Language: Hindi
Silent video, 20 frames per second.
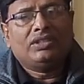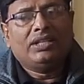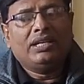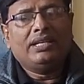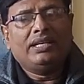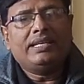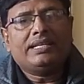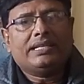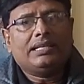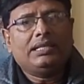
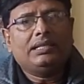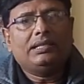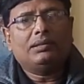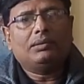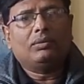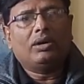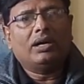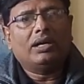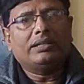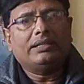दिल्ली की
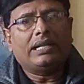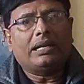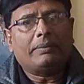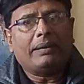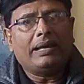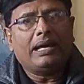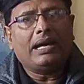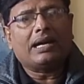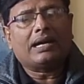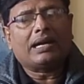वह
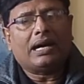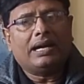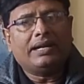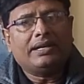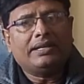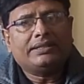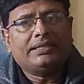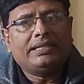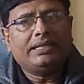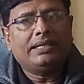निर्भया
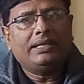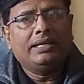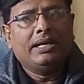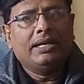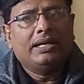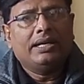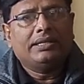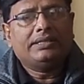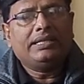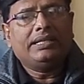कांड थी
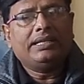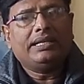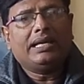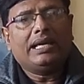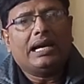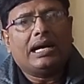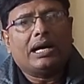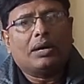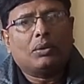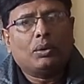
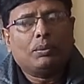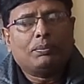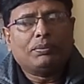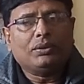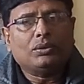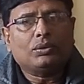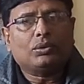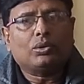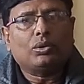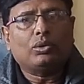जिनके
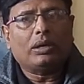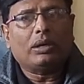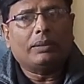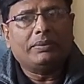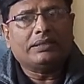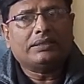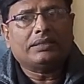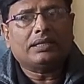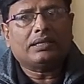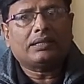आरोपियों को
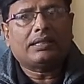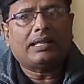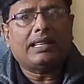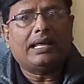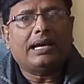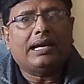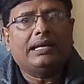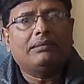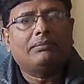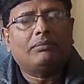अभी तक
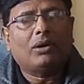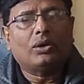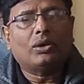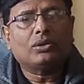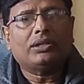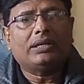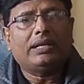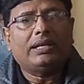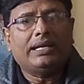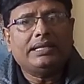सजाए
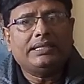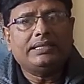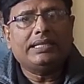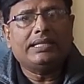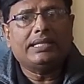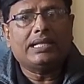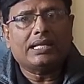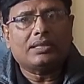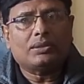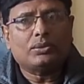मौत नहीं
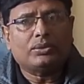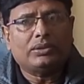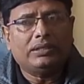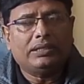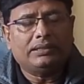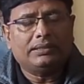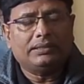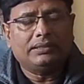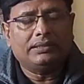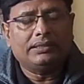दी जा
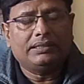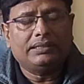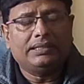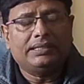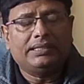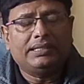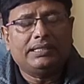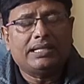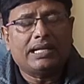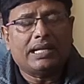चुकी नहीं
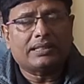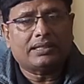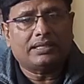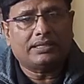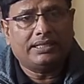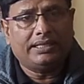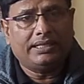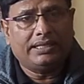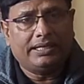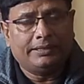दी जा
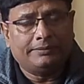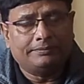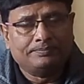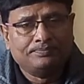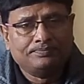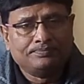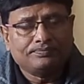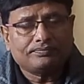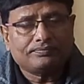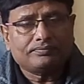सकी है
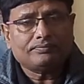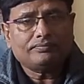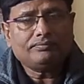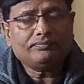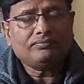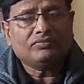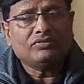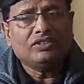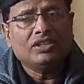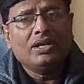
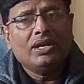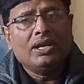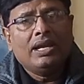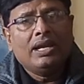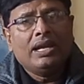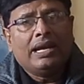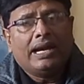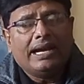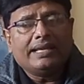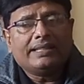
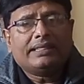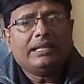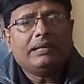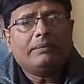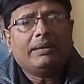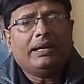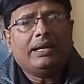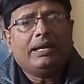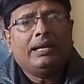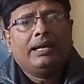ऐसे
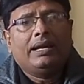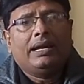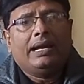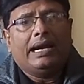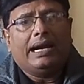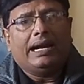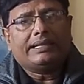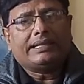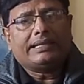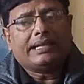में
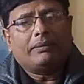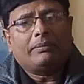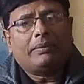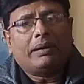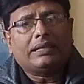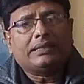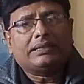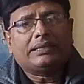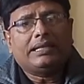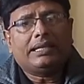
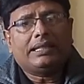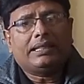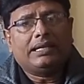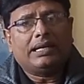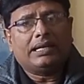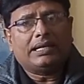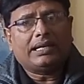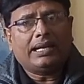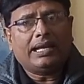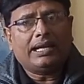हैदराबाद की इस
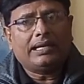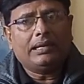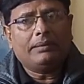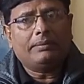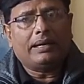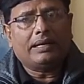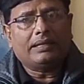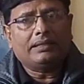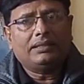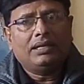घटना के
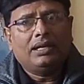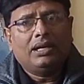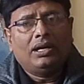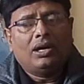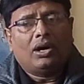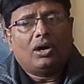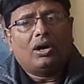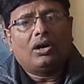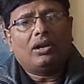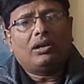बाद
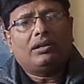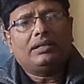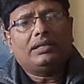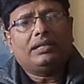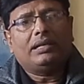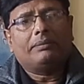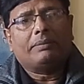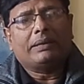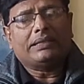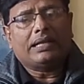और
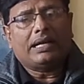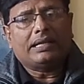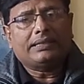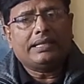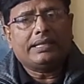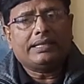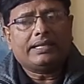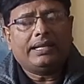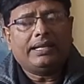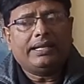यह
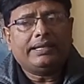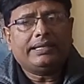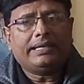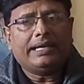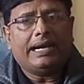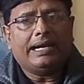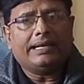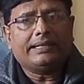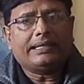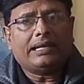बताते चले कि
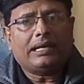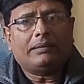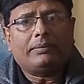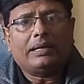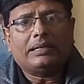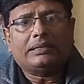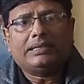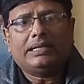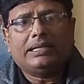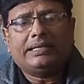
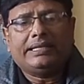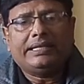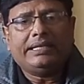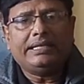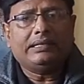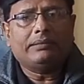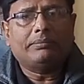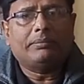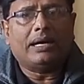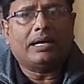हैदराबाद के
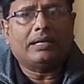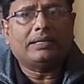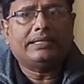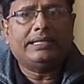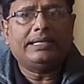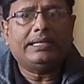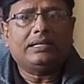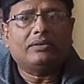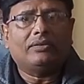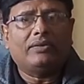ठीक बाद
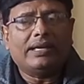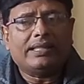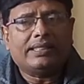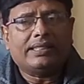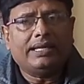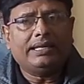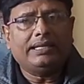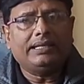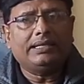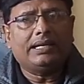ठीक
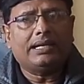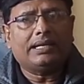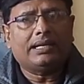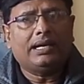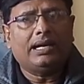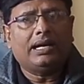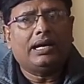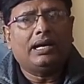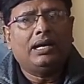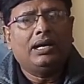वैसे ही
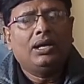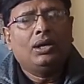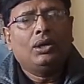घटना